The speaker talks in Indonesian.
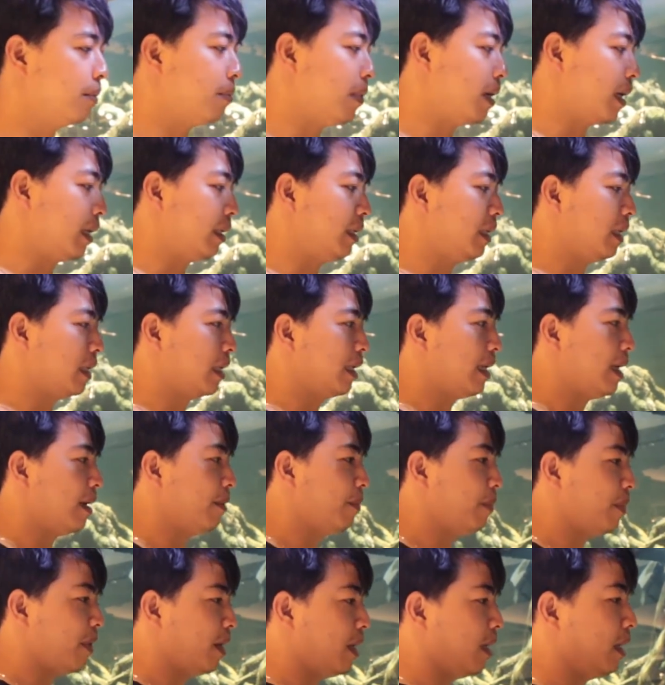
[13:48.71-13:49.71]
Makanya
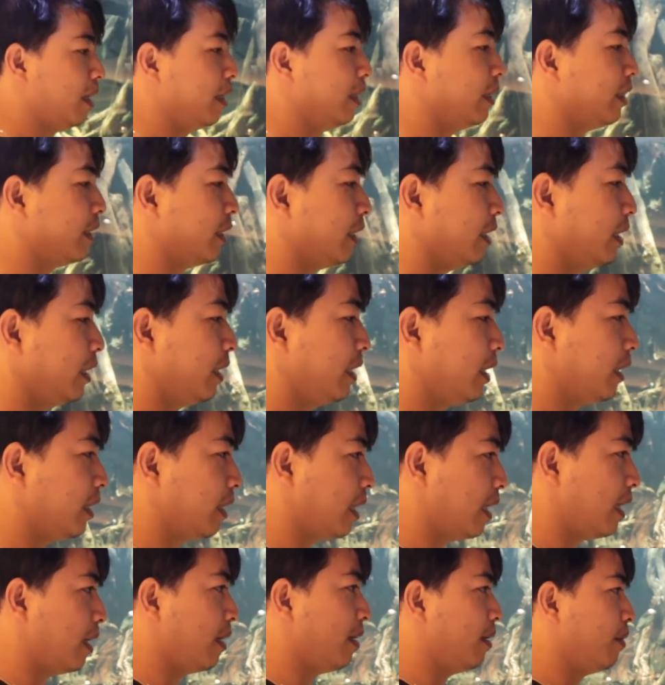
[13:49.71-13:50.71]
kenapa di sini
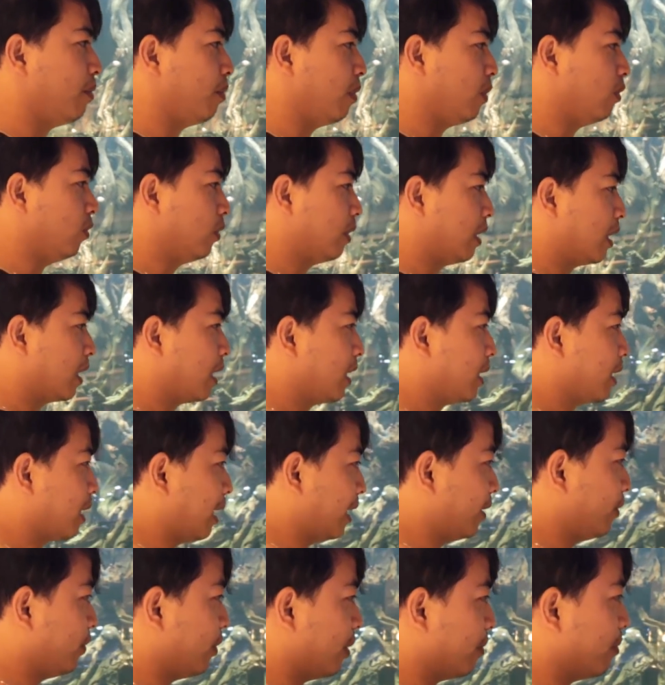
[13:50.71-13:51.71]
kita menggunakan
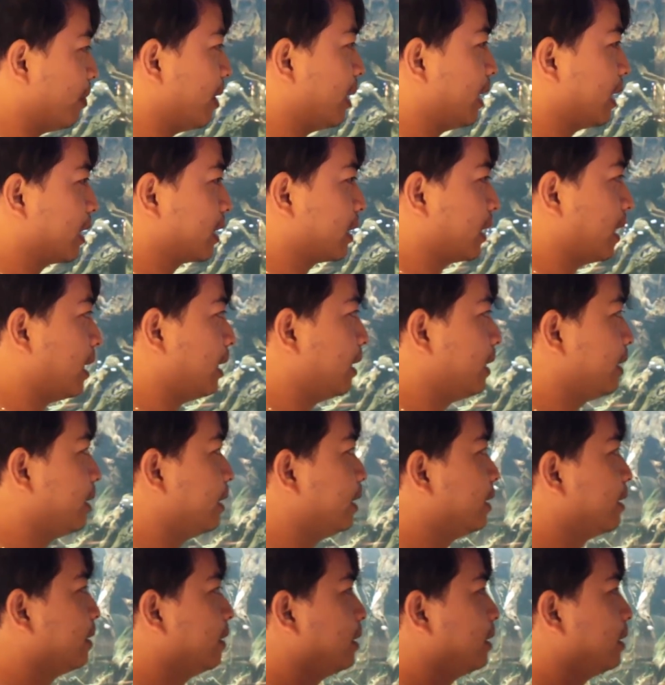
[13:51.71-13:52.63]
kayu yang banyak sekali.